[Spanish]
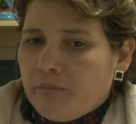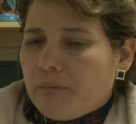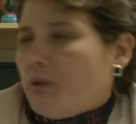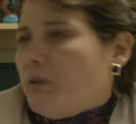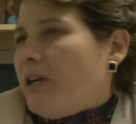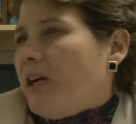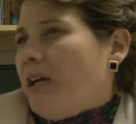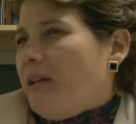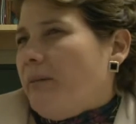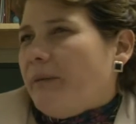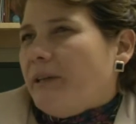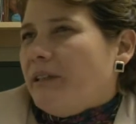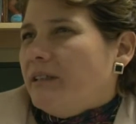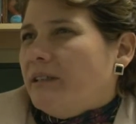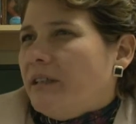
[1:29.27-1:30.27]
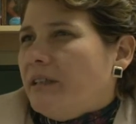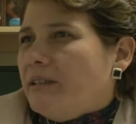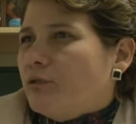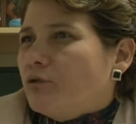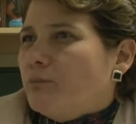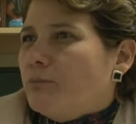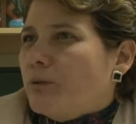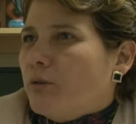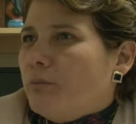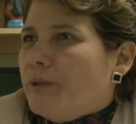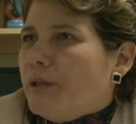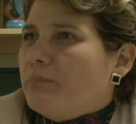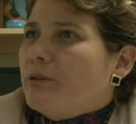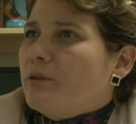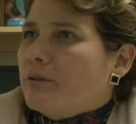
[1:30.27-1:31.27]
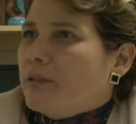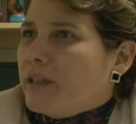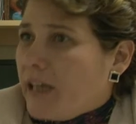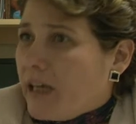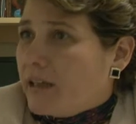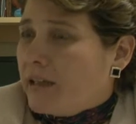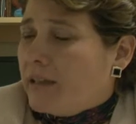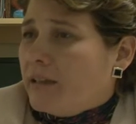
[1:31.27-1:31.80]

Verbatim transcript: pero cada país tiene su propia prioridad.